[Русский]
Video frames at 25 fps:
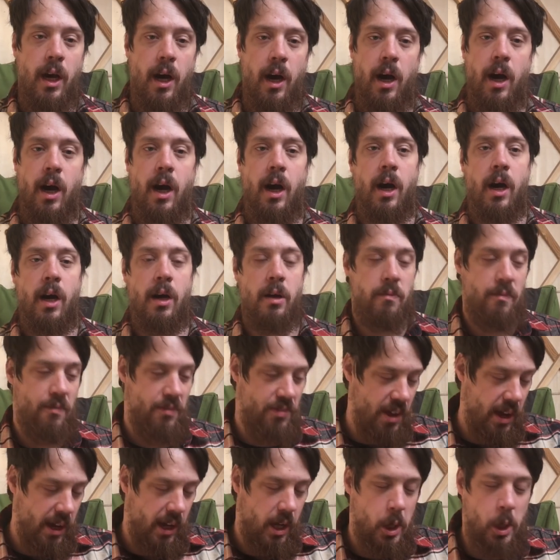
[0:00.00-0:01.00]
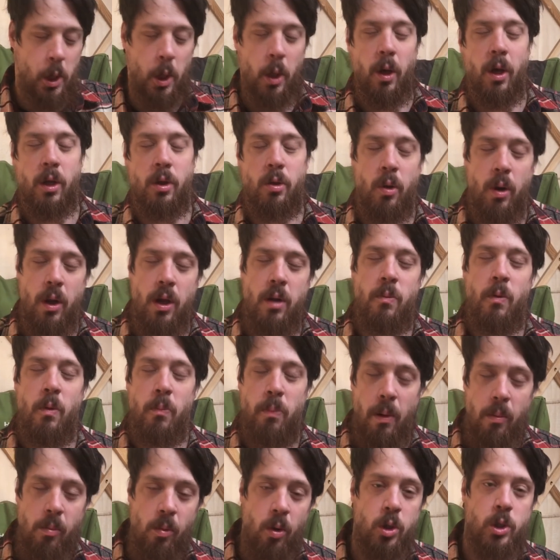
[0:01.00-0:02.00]
а, всякий человек, который ему
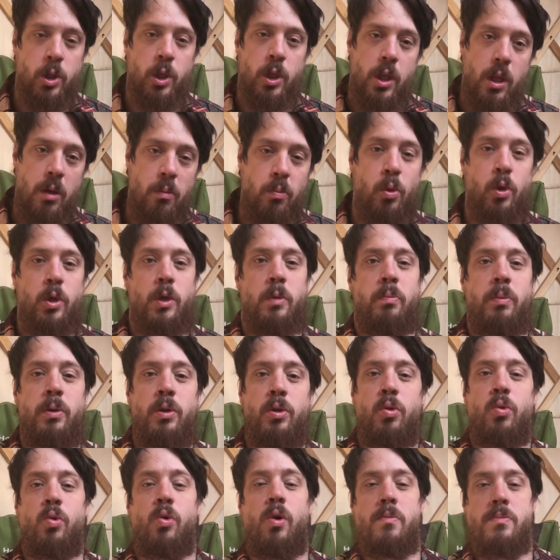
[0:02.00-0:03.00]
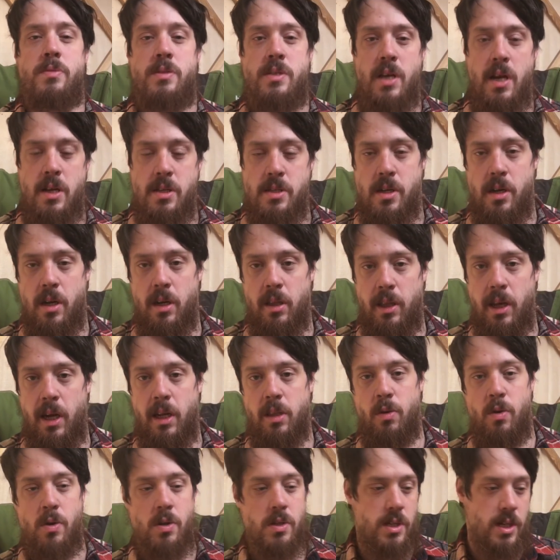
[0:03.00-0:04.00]
поможет, не может быть другом Цезаря. Да?
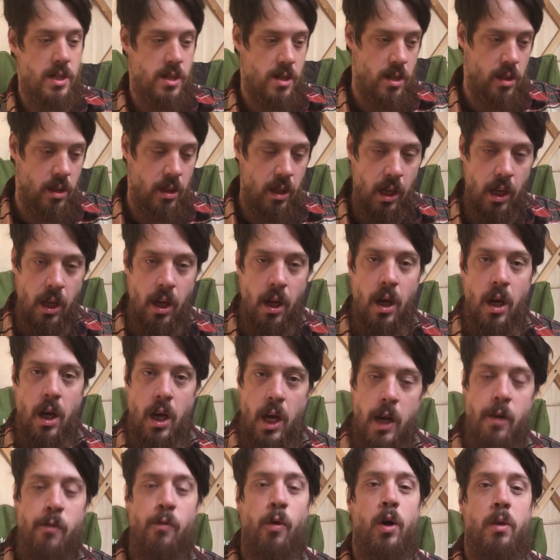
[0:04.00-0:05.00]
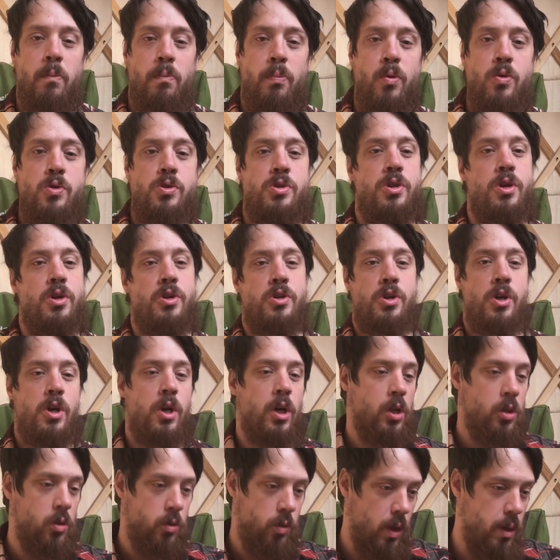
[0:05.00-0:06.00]
То есть, если ты его отпустишь,
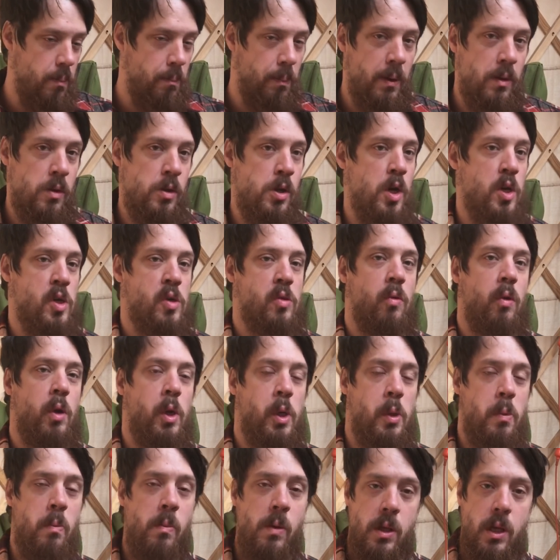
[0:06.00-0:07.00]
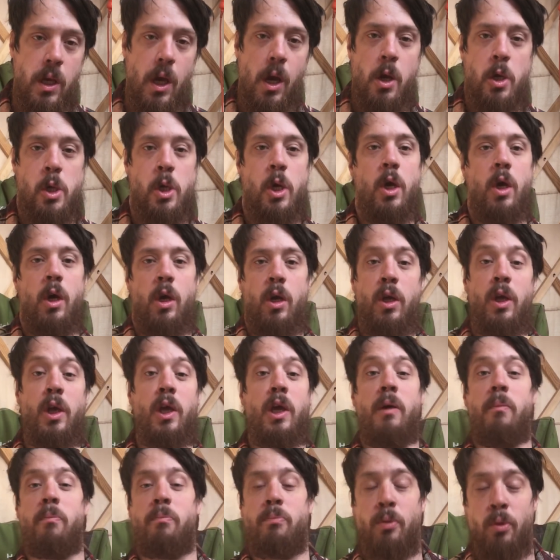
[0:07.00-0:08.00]
ты поддерживаешь мятеж
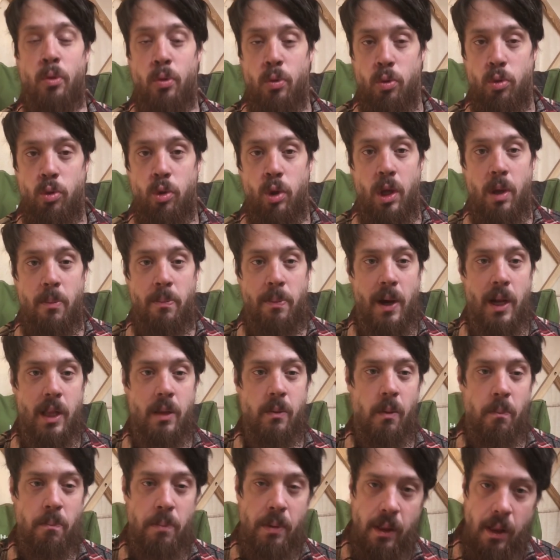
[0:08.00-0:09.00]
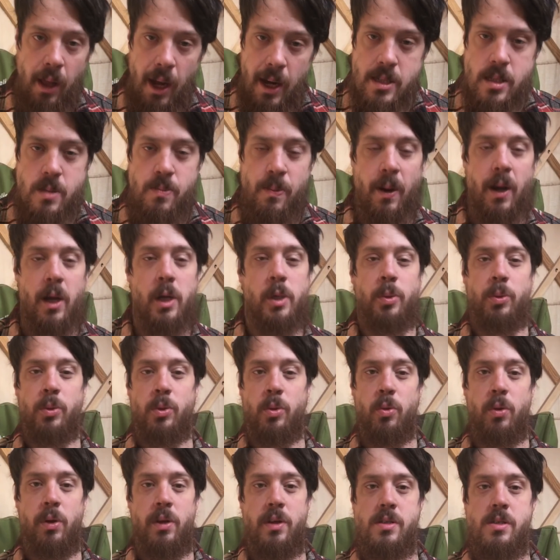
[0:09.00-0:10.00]
и бунт. И поэтому Пилат спрашивает
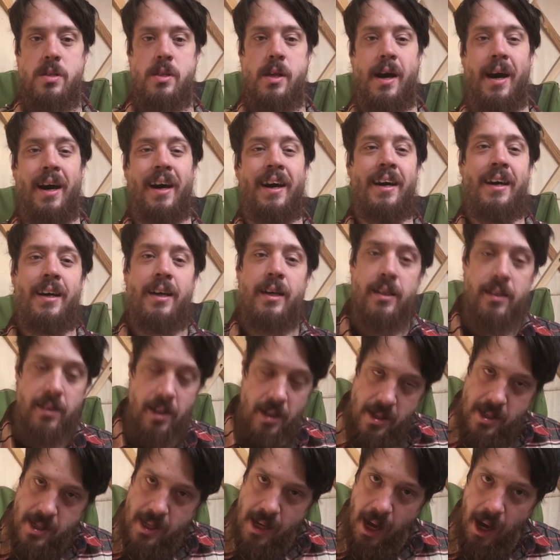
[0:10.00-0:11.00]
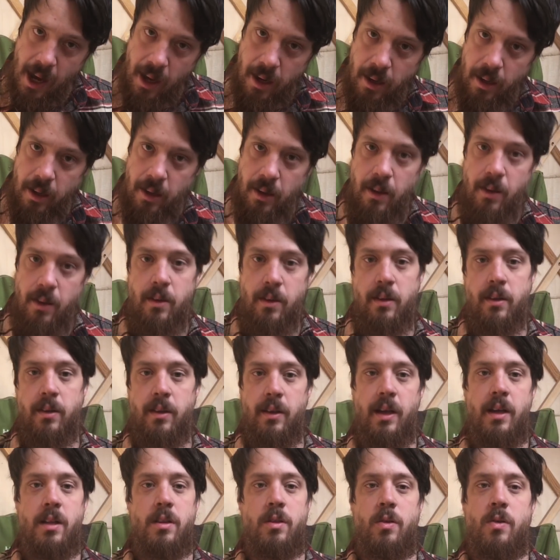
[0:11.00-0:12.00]
у Христа, ты царь?
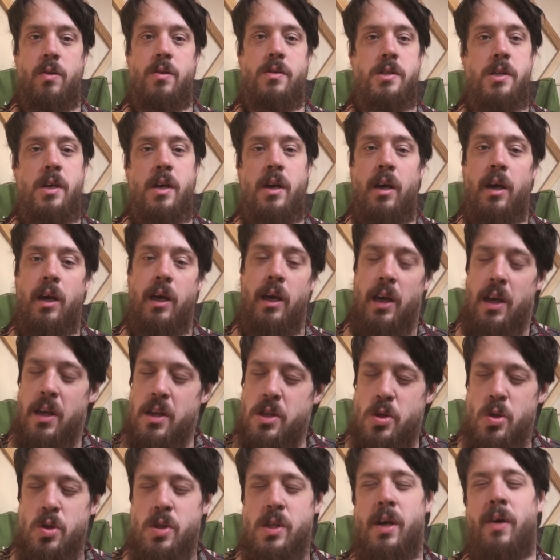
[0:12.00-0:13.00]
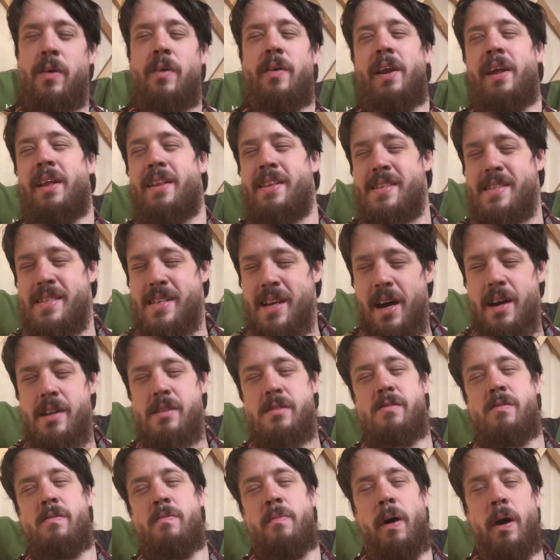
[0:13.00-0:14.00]
Да, то есть Иисус говорит,
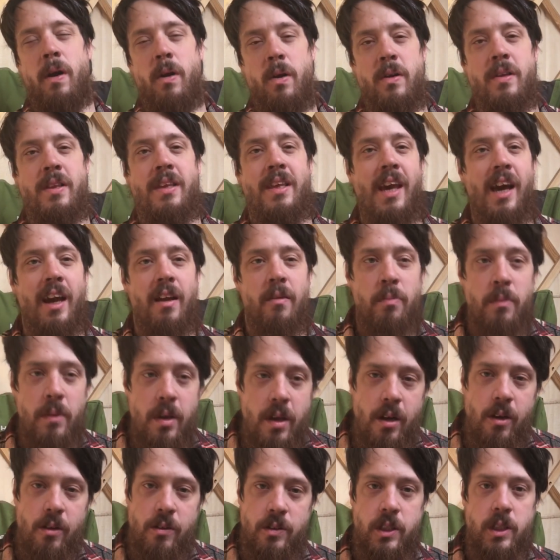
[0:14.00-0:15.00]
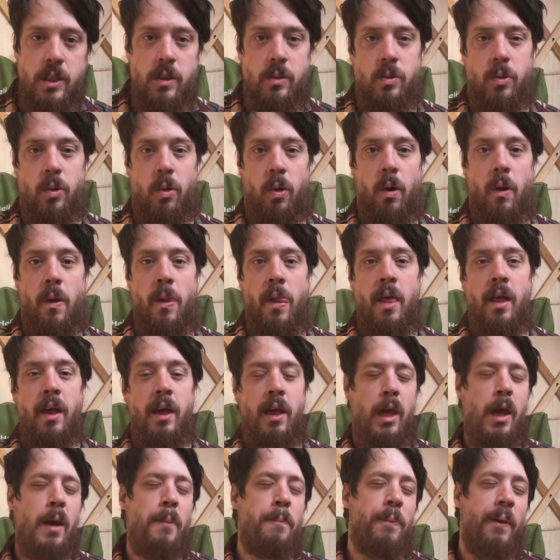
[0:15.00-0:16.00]
царство мое не от мира всего.
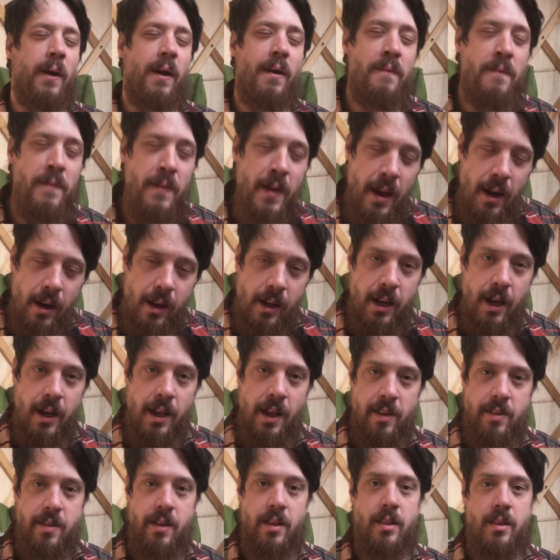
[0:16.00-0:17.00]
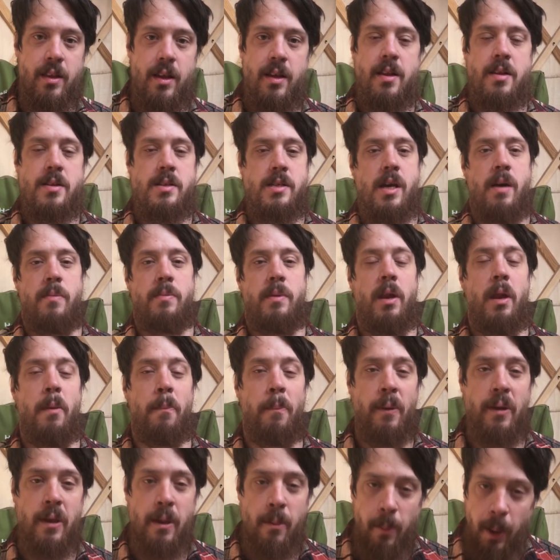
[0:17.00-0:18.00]
И проверка, если ты на самом деле
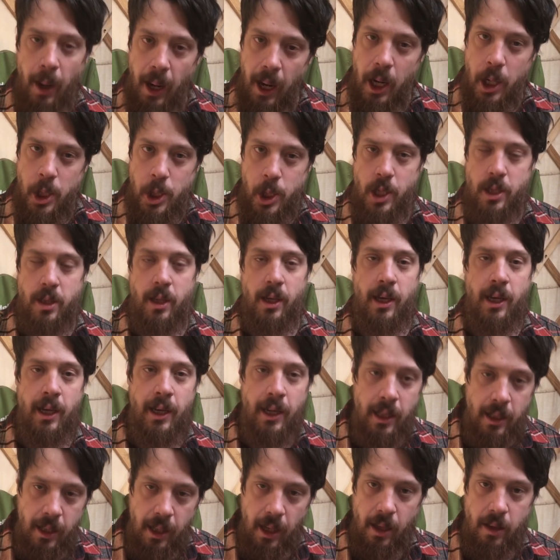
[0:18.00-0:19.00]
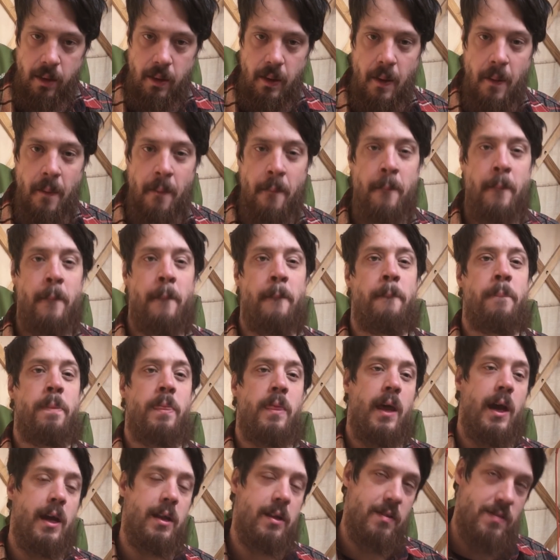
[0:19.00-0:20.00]
понимаешь это или нет,
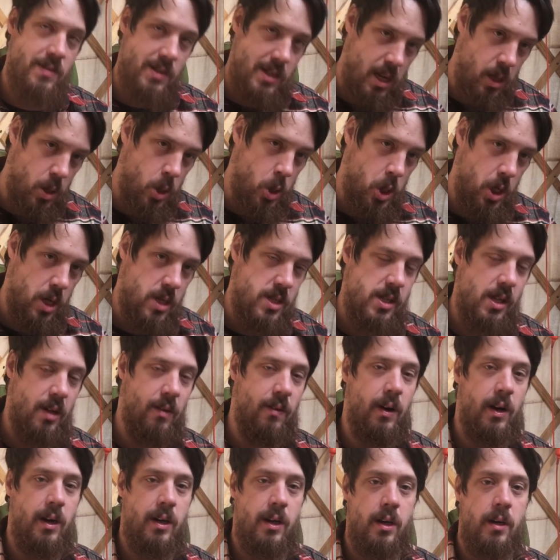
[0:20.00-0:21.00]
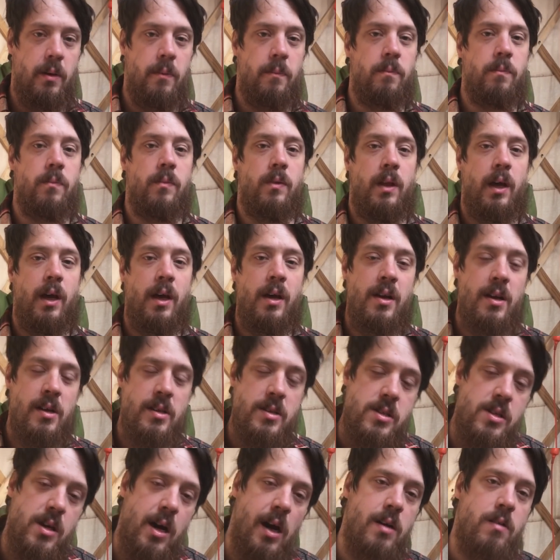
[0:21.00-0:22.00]
это в следующих словах. Да?
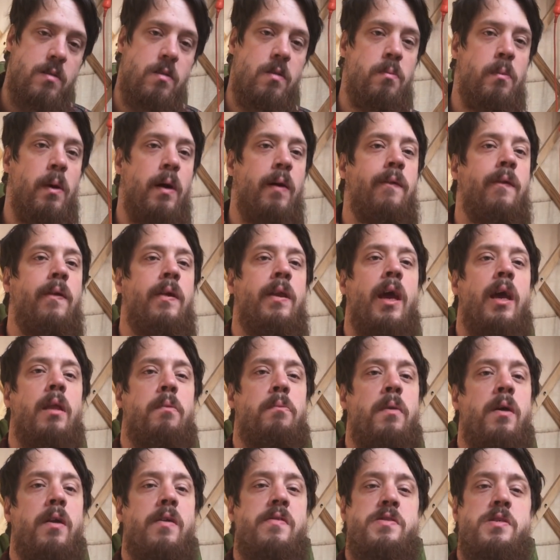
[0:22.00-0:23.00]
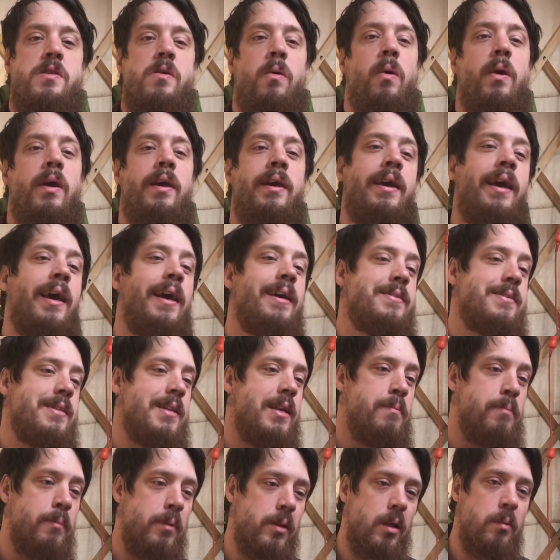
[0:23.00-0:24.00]
Царство моего не от мира всего.
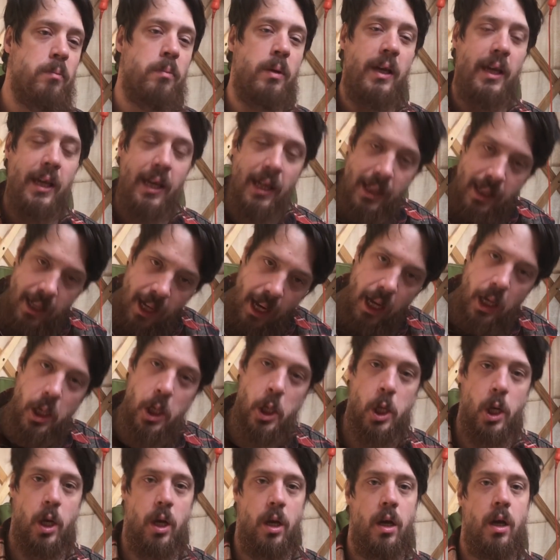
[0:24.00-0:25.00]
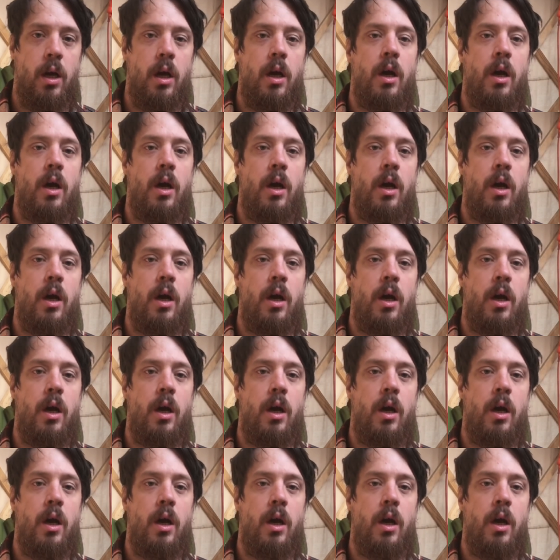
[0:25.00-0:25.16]
Если было бы иначе,